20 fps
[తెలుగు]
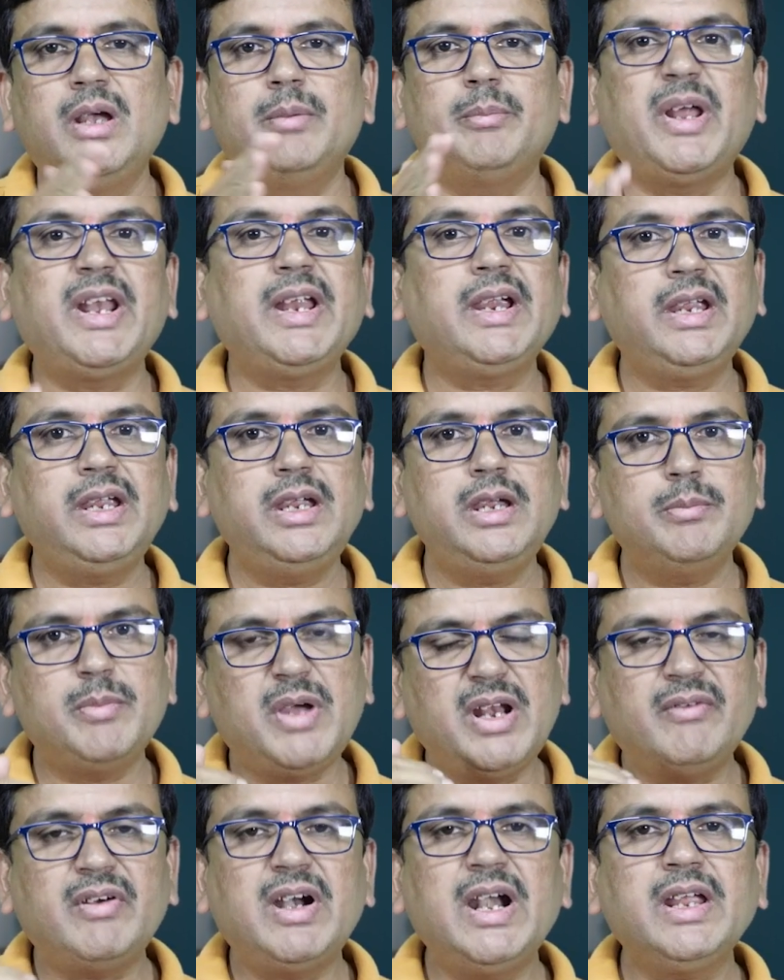మనకి
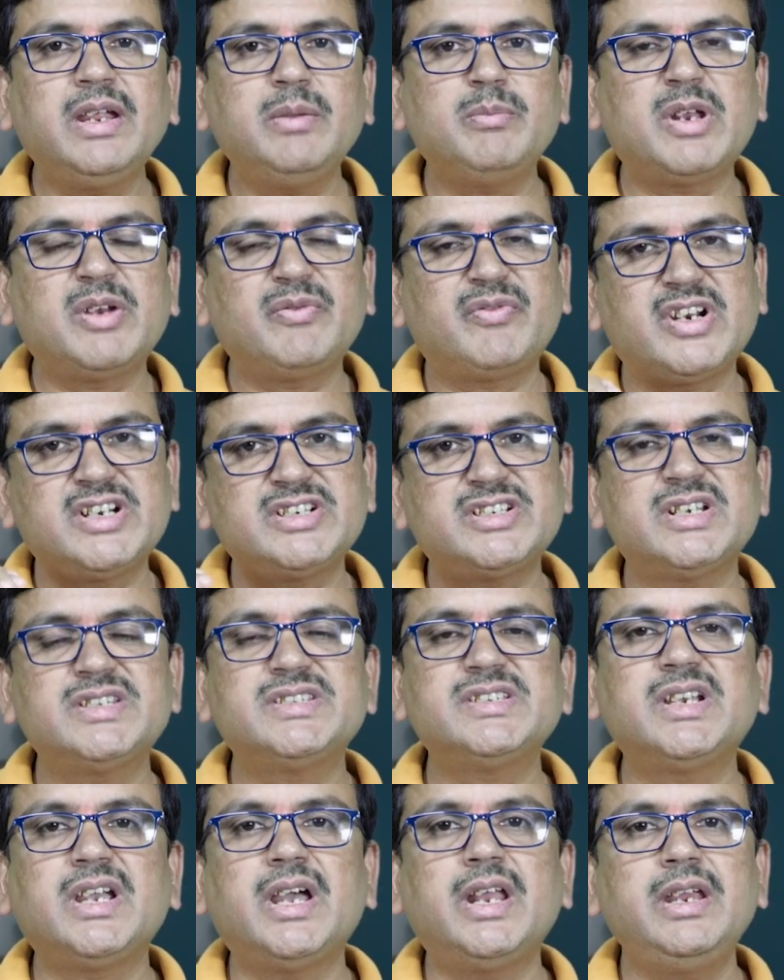మన వాళ్ళకి మన
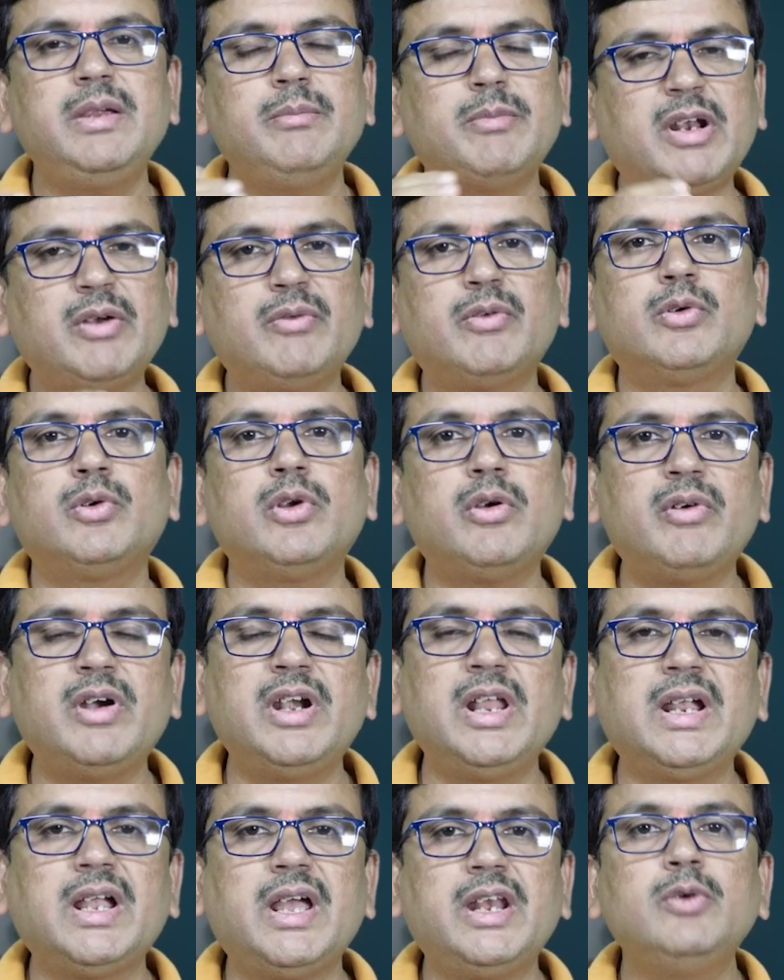ఫ్రెషర్స్కి కానీ మనం ఉన్న
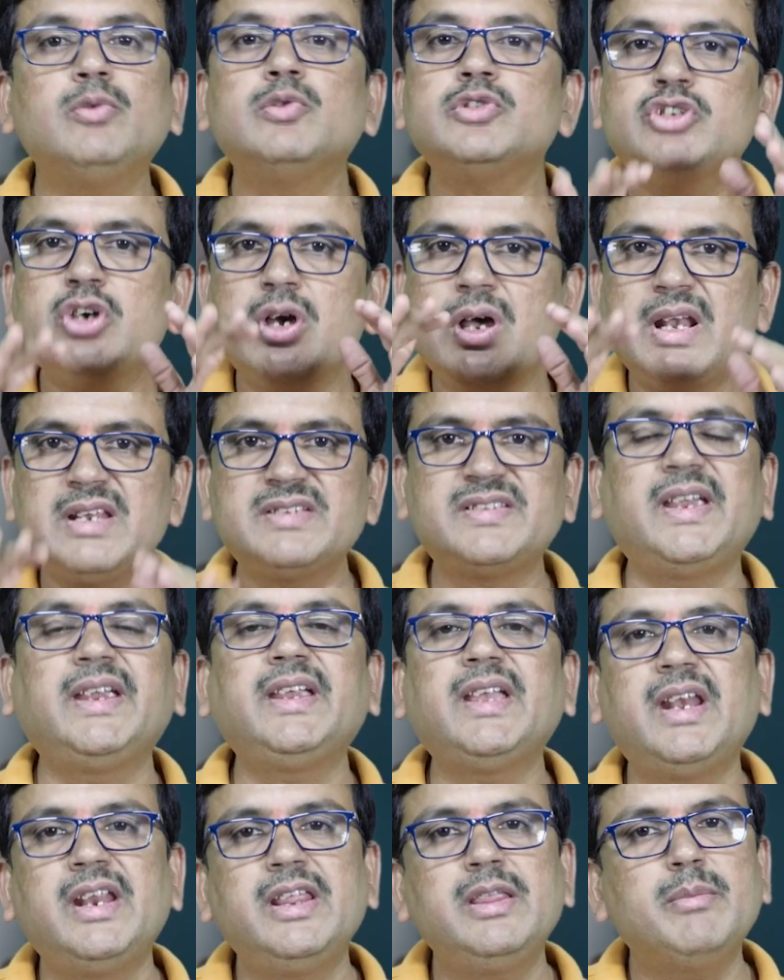వాళ్ళకి కానీ ఉద్యోగాల
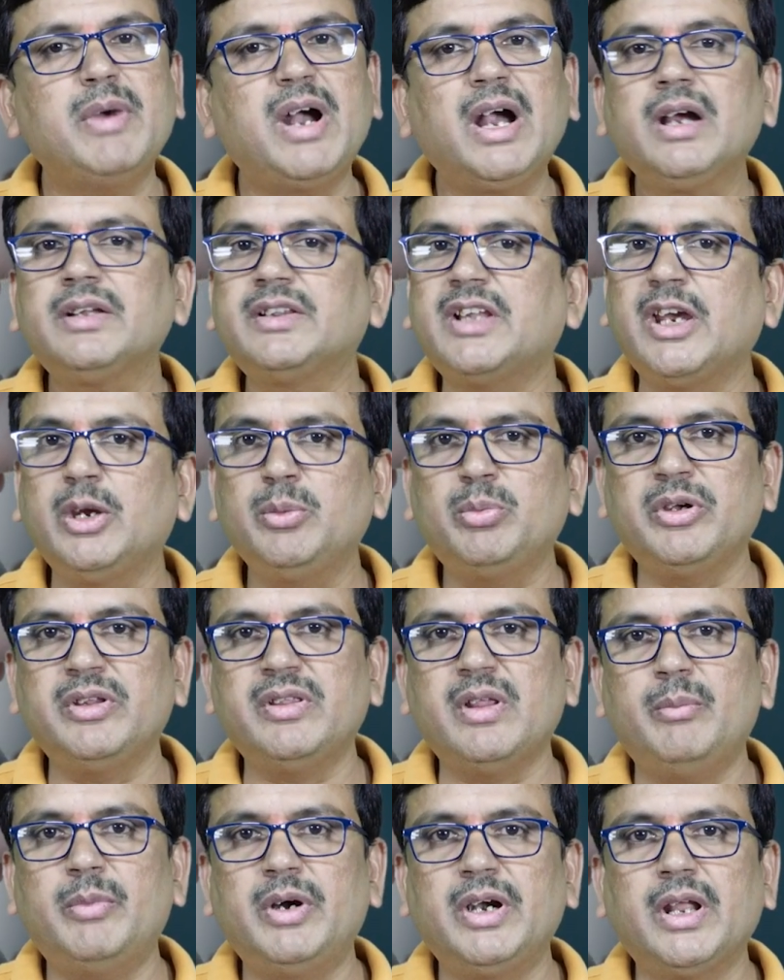సంఖ్య అనేది బాగా
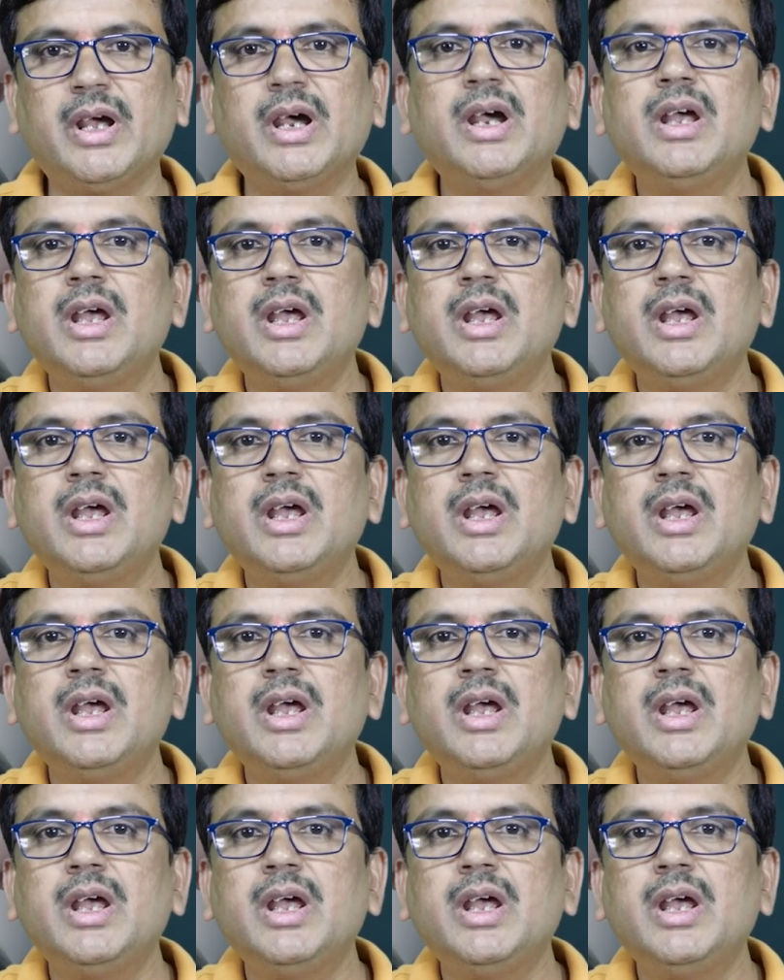తగ్గిపోయింది అనమాట